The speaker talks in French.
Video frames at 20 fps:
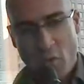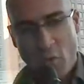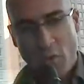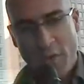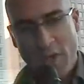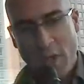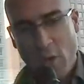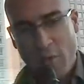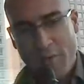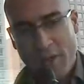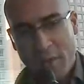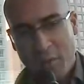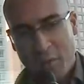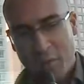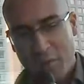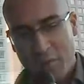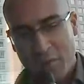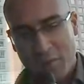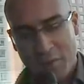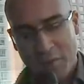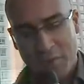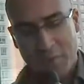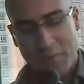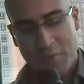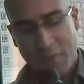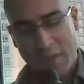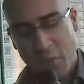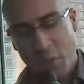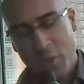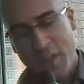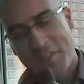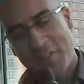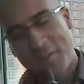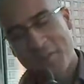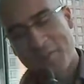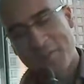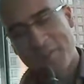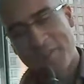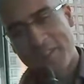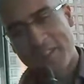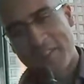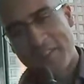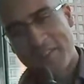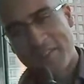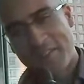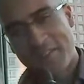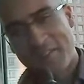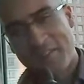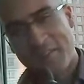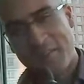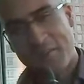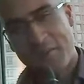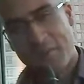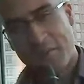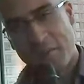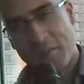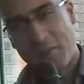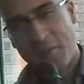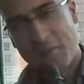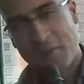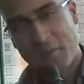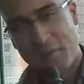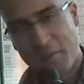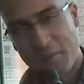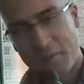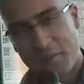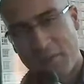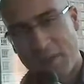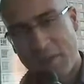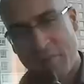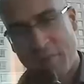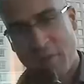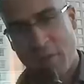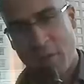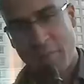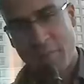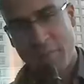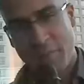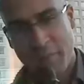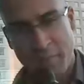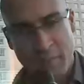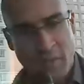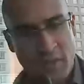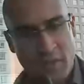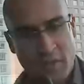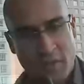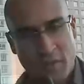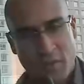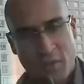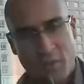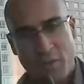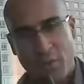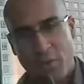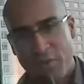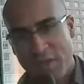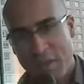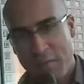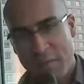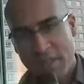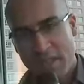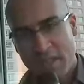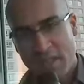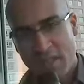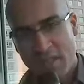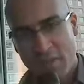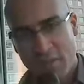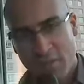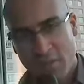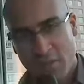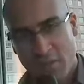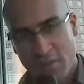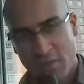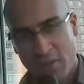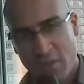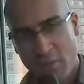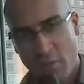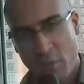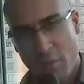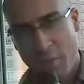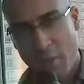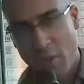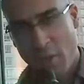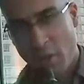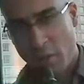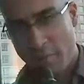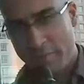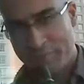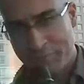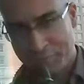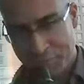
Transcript: on a ouvert à l'occasion de, de, ce, de, ce DevCamp nos API hein, aux développeurs.